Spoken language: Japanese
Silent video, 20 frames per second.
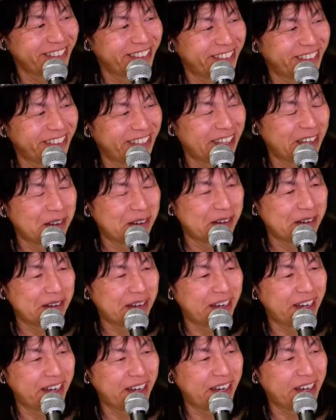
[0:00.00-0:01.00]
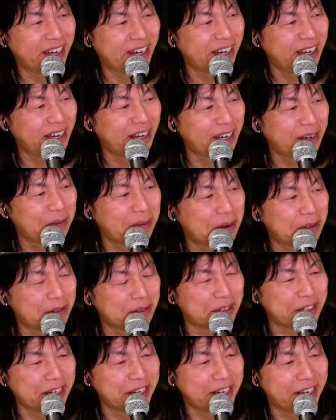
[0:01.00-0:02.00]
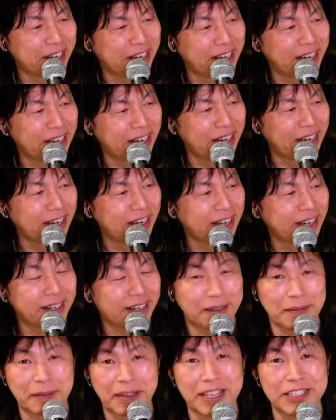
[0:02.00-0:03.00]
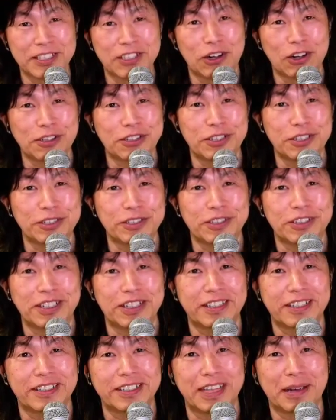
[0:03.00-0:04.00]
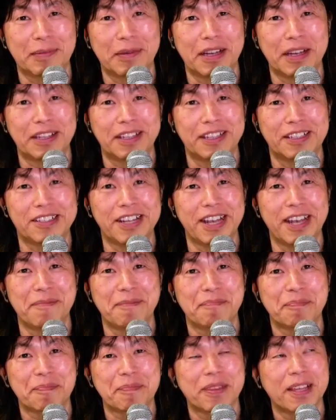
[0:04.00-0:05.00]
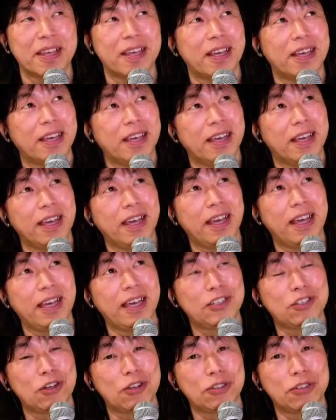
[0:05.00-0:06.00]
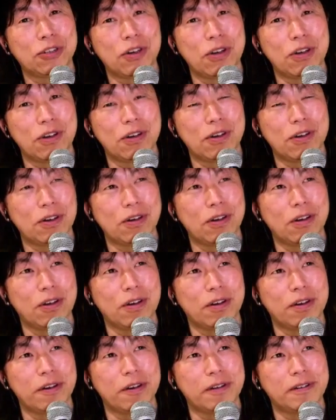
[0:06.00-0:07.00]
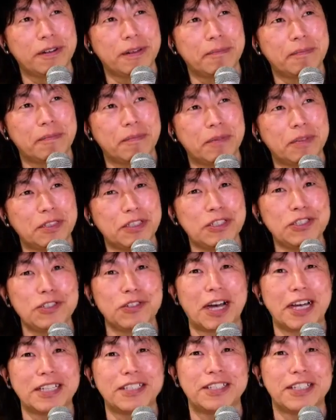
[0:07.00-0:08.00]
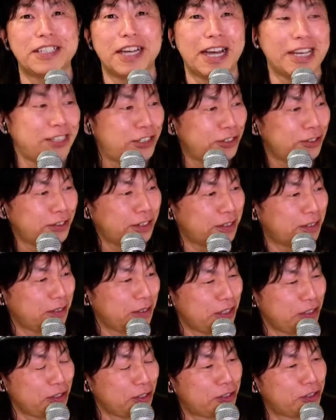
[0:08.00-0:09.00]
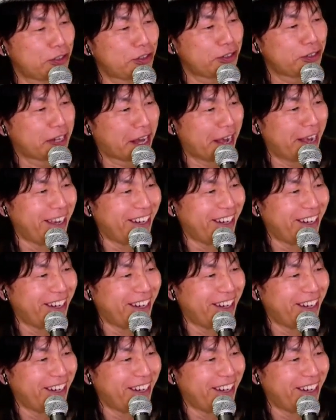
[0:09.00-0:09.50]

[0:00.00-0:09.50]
ん。ね。えー、我が君はね、えー、健次郎っていう名前ですね。えー、ちょうど28 8周年、29周年